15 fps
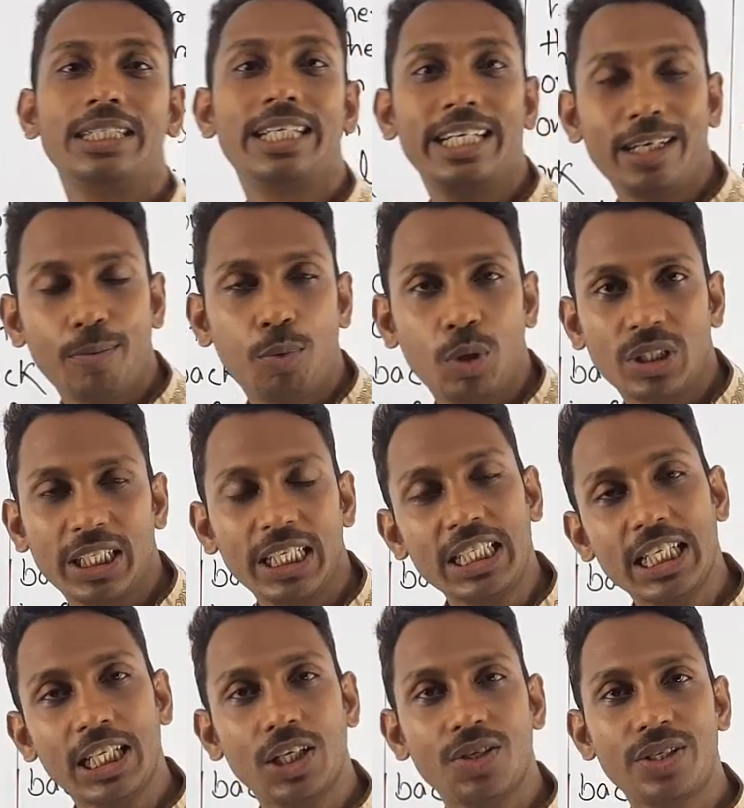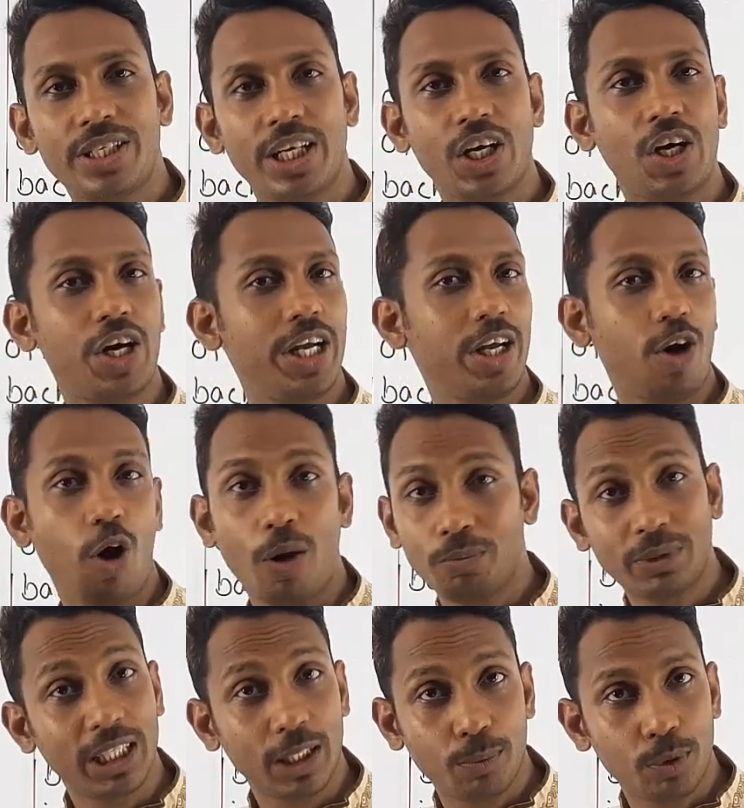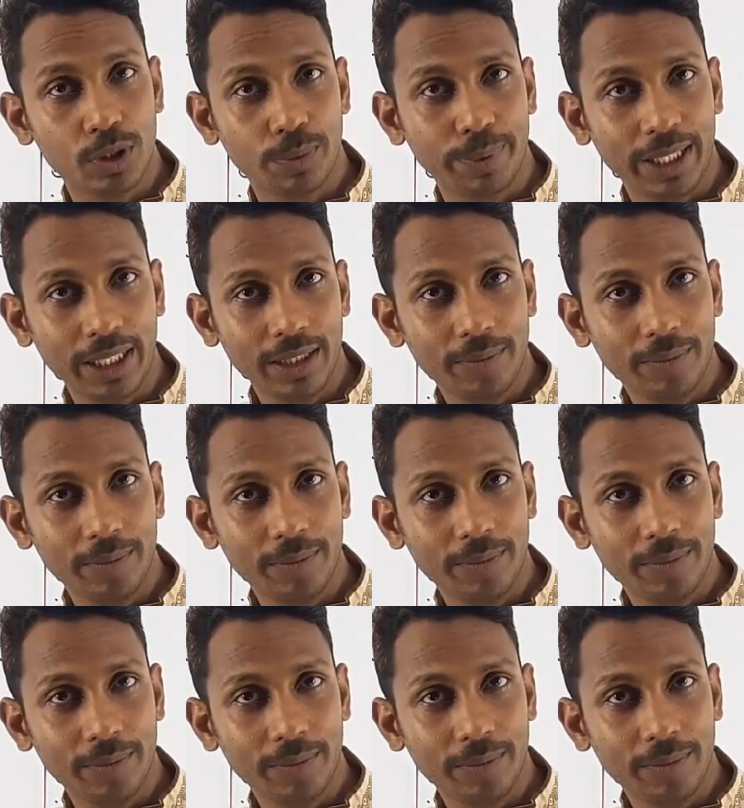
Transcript: যেটা বসে সেটা হচ্ছে হয় অবজেক্ট বসবে